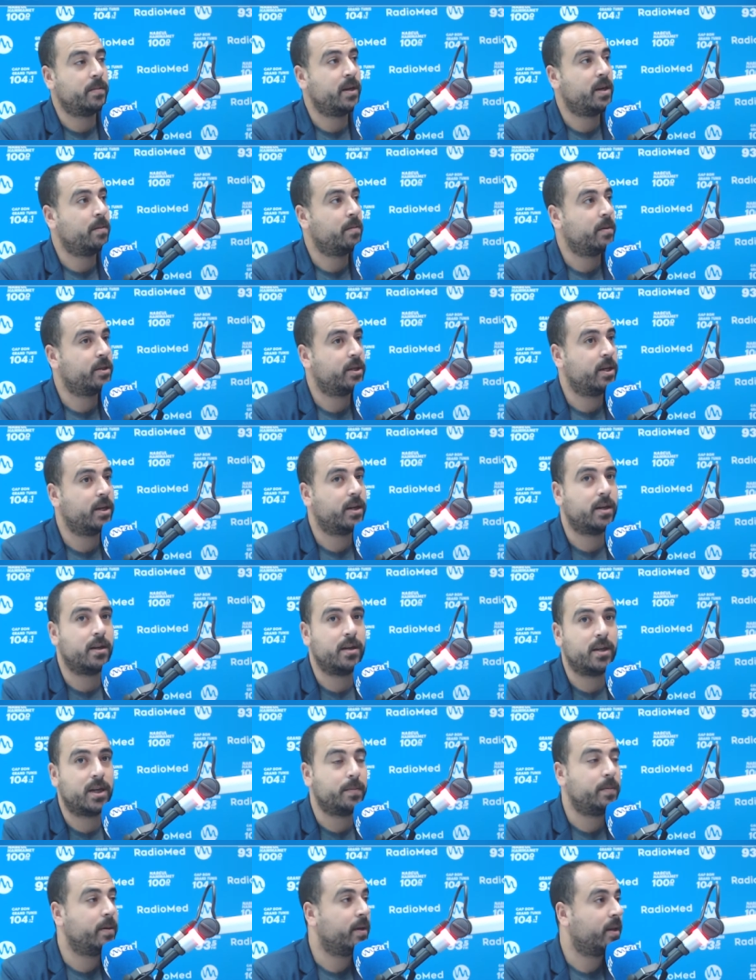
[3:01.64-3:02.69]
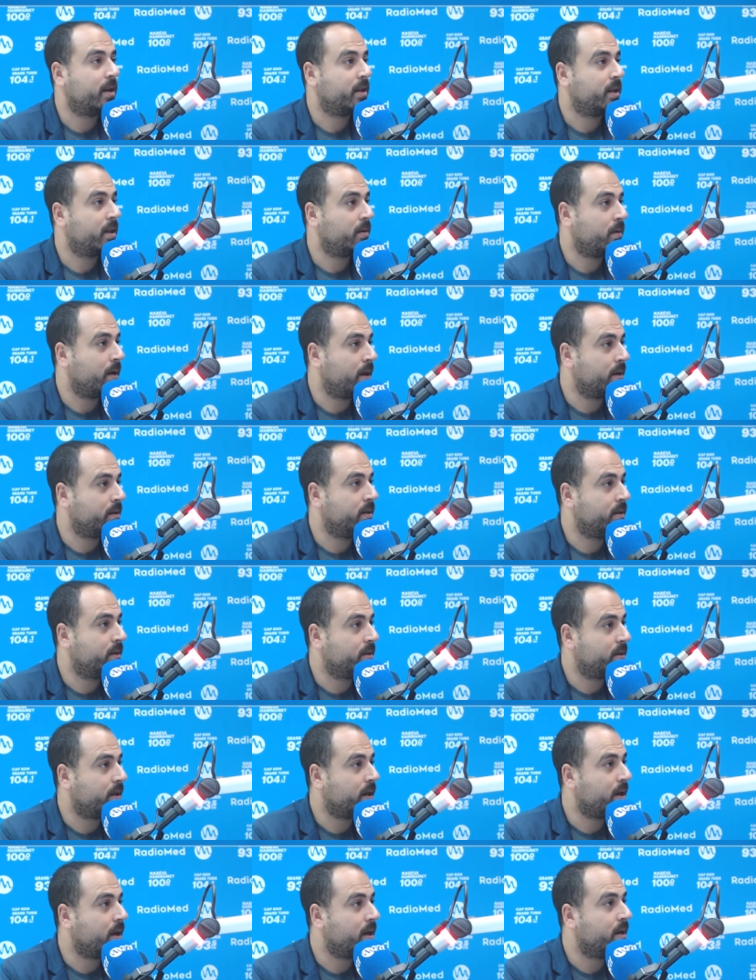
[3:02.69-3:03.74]
المشاكل الكبيره تو عند
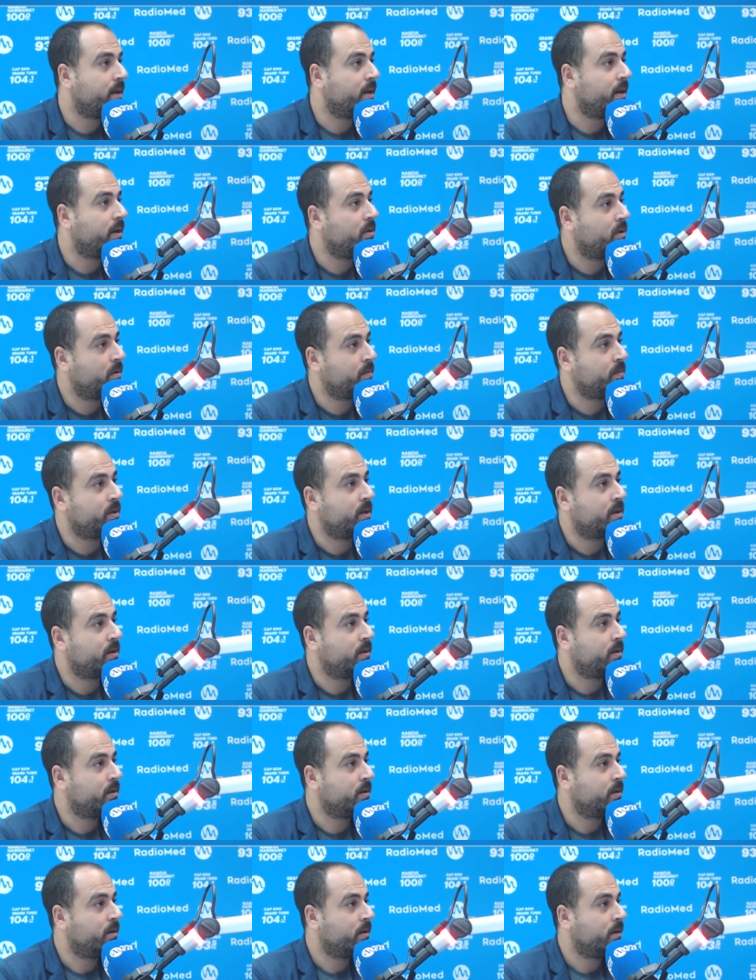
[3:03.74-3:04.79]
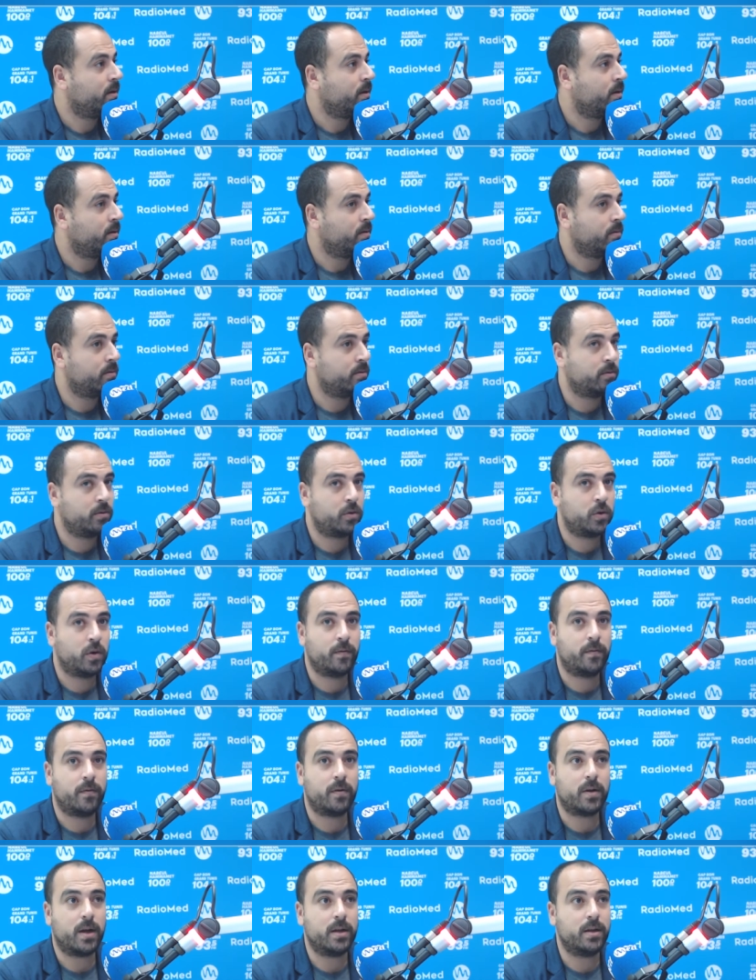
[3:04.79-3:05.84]
الصغار هي اللمجه ونشوفوا
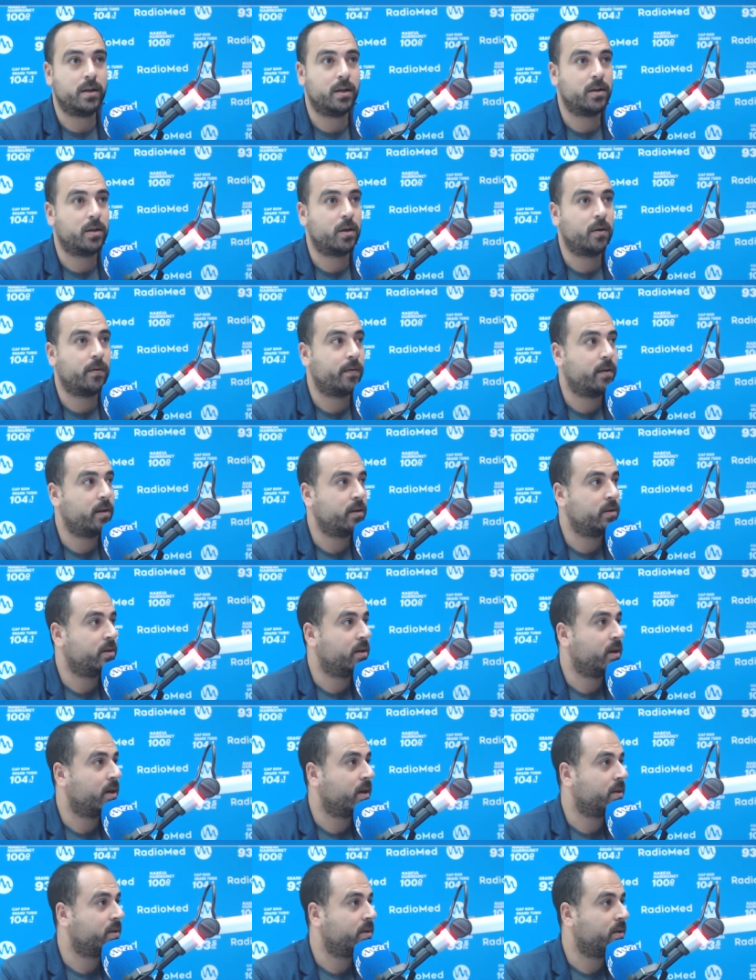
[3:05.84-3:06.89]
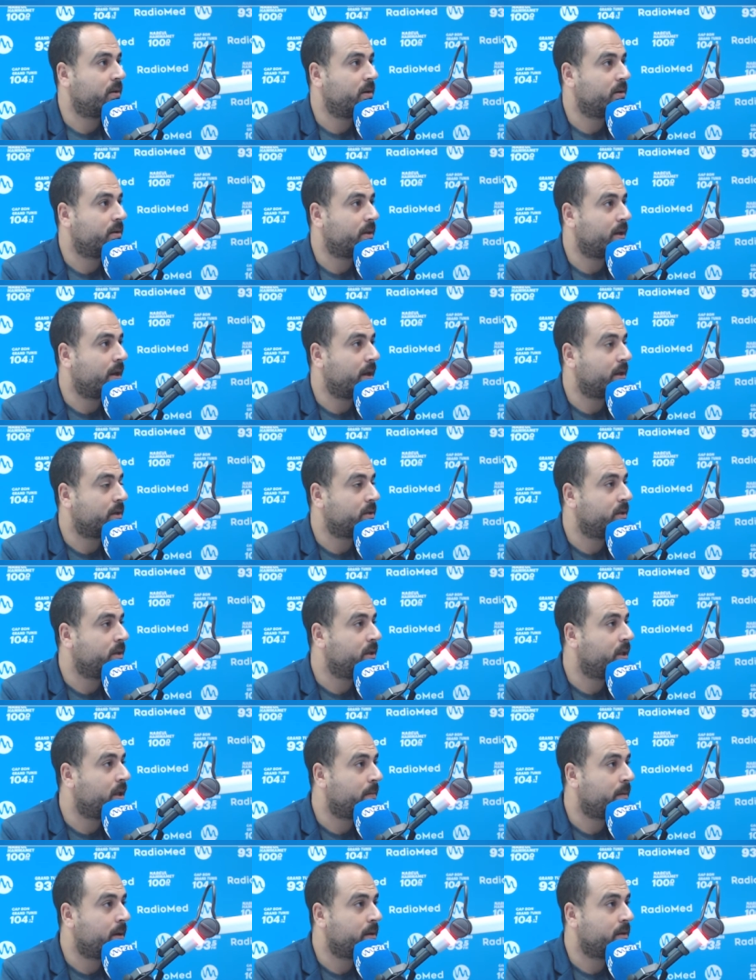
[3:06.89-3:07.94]
قاعدين تو في الجينيراسيون اللي طالعه جديده
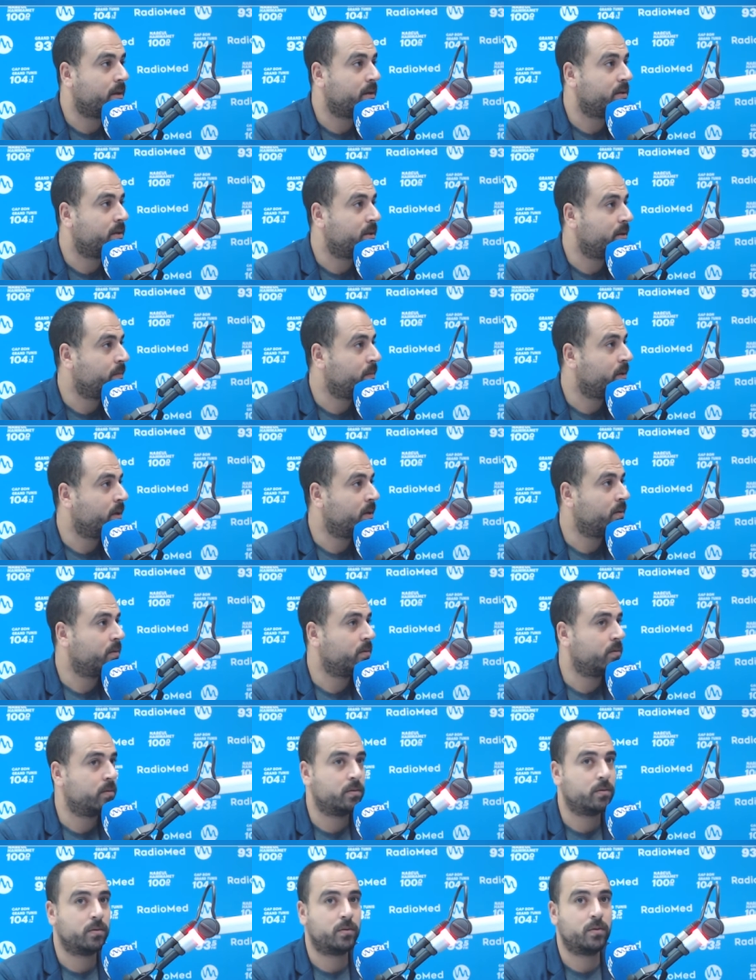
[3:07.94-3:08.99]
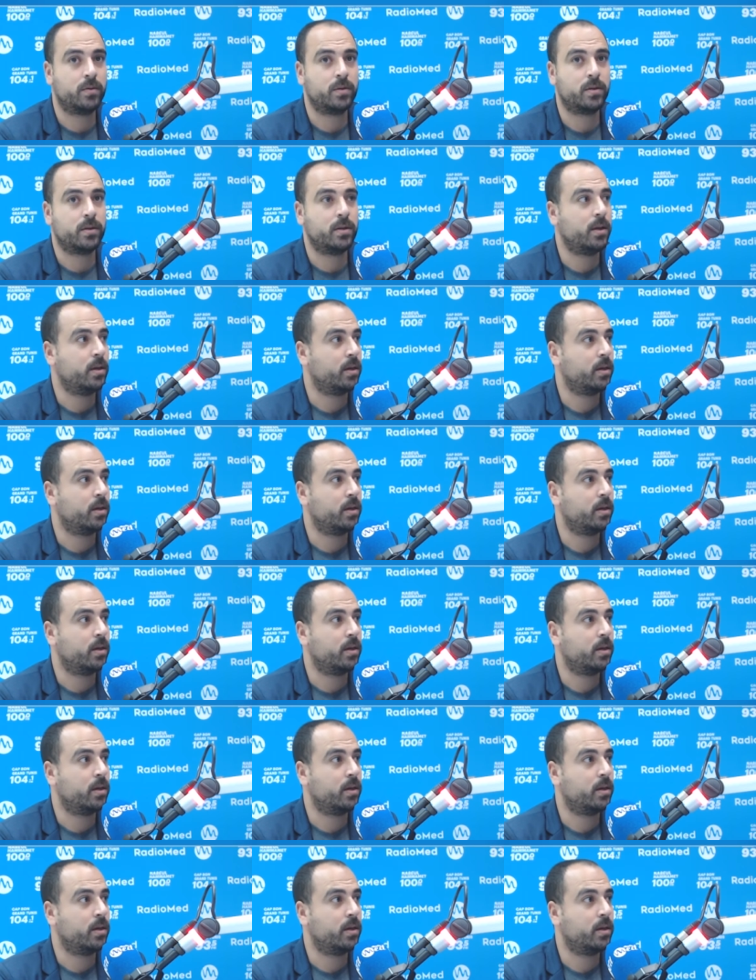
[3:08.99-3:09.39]
معناتها السمنه وتسقي إيه.